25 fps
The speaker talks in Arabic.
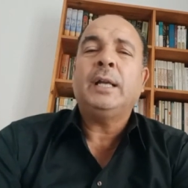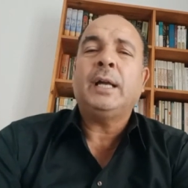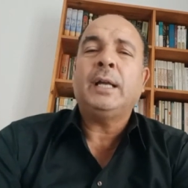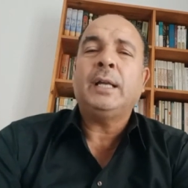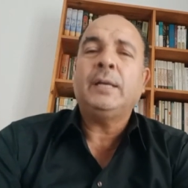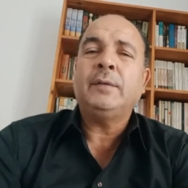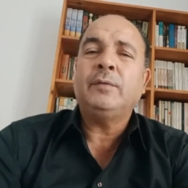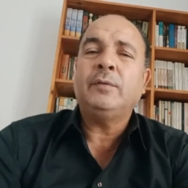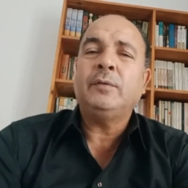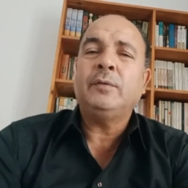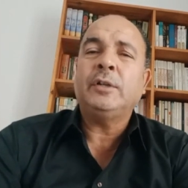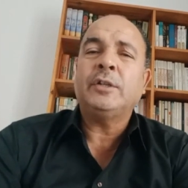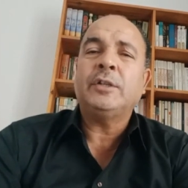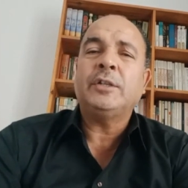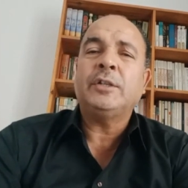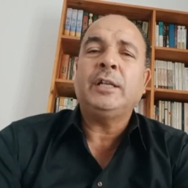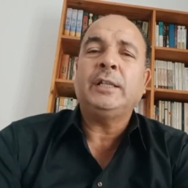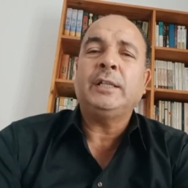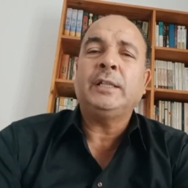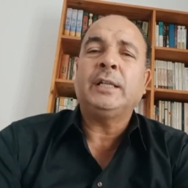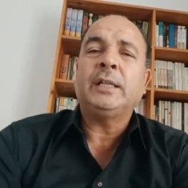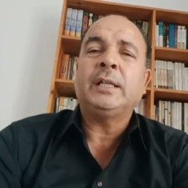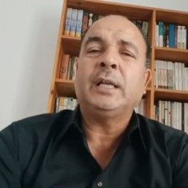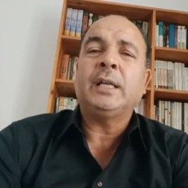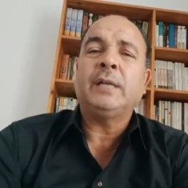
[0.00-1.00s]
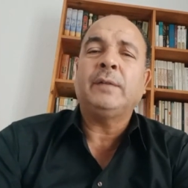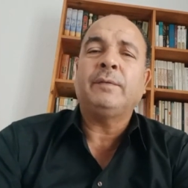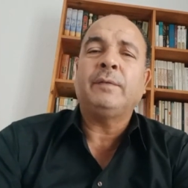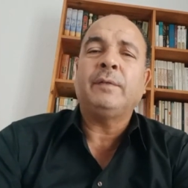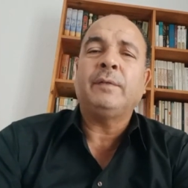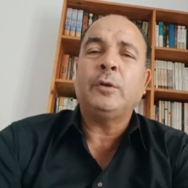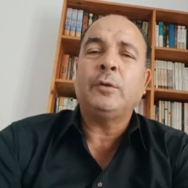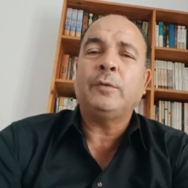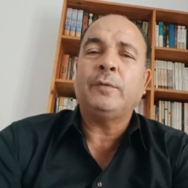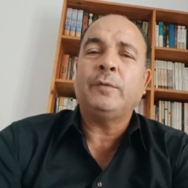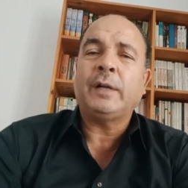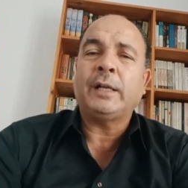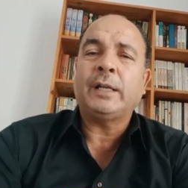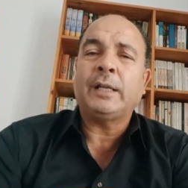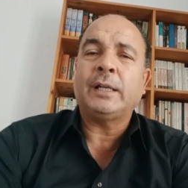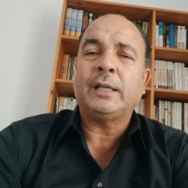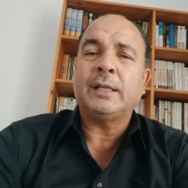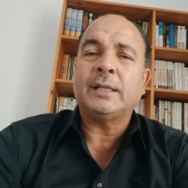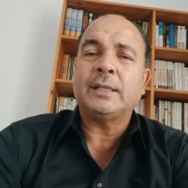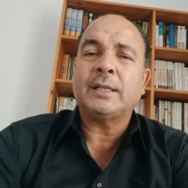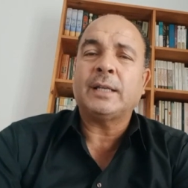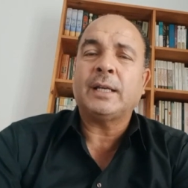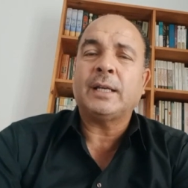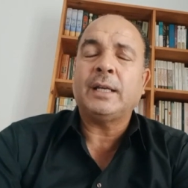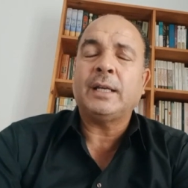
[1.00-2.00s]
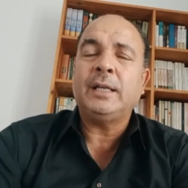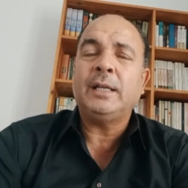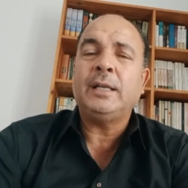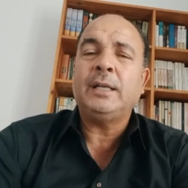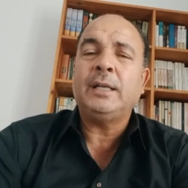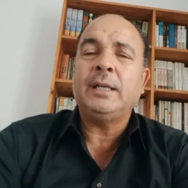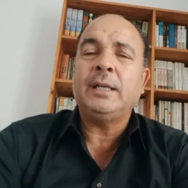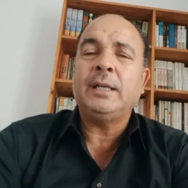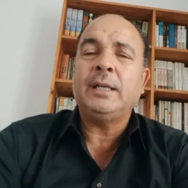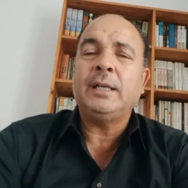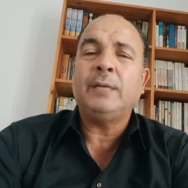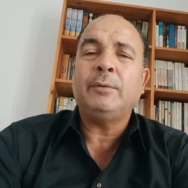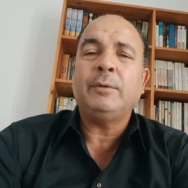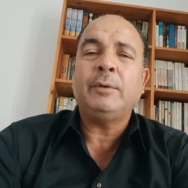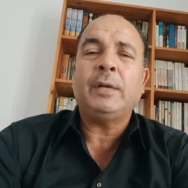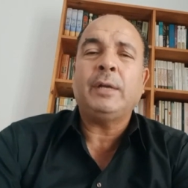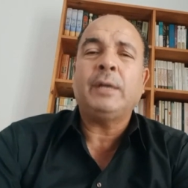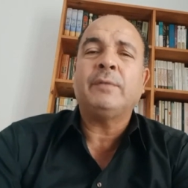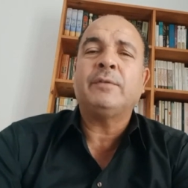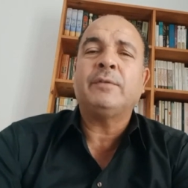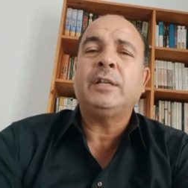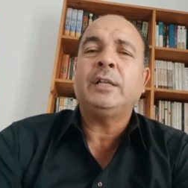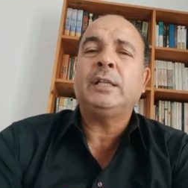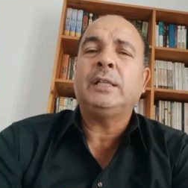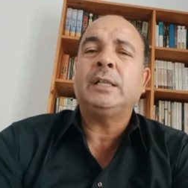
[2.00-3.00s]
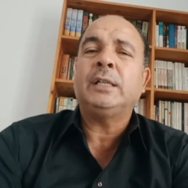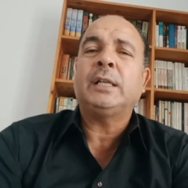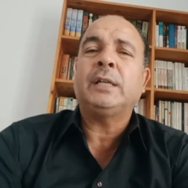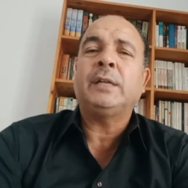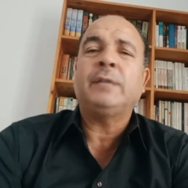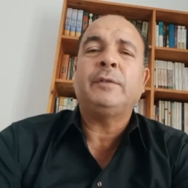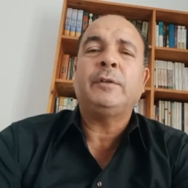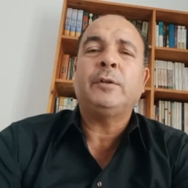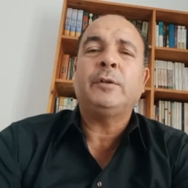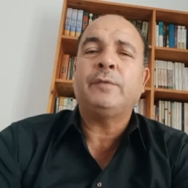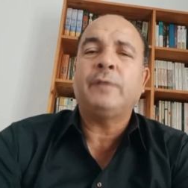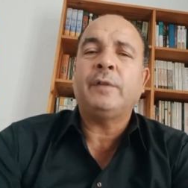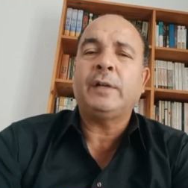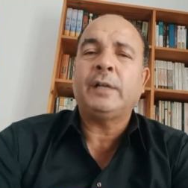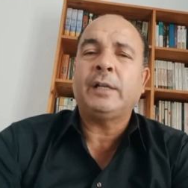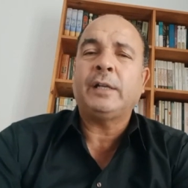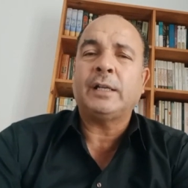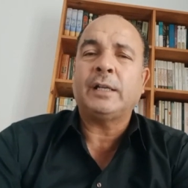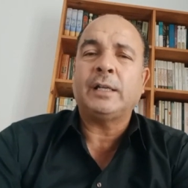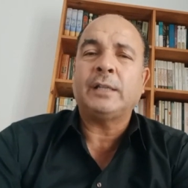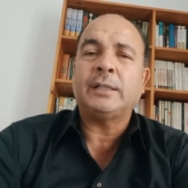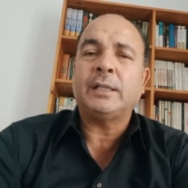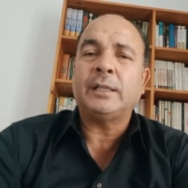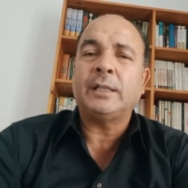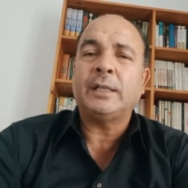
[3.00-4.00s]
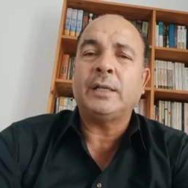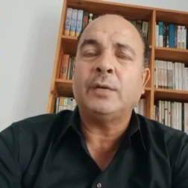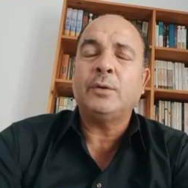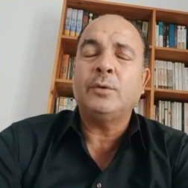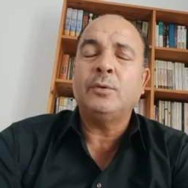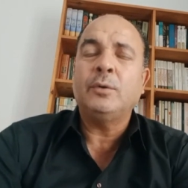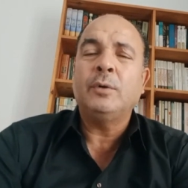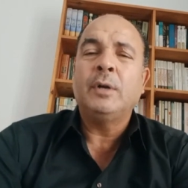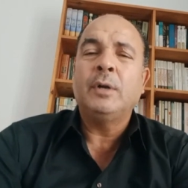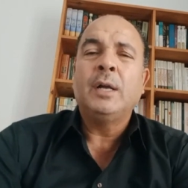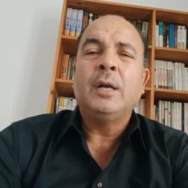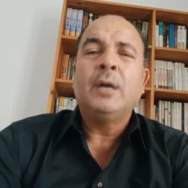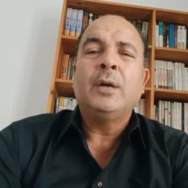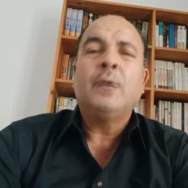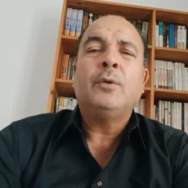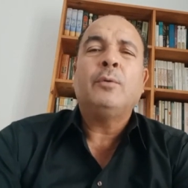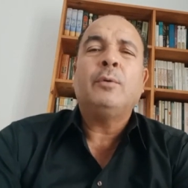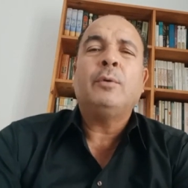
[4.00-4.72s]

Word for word: يعرفون جيدا كيف يفكر الاسرائيلي ويعرف جيدا كيف يفكر نتنياهو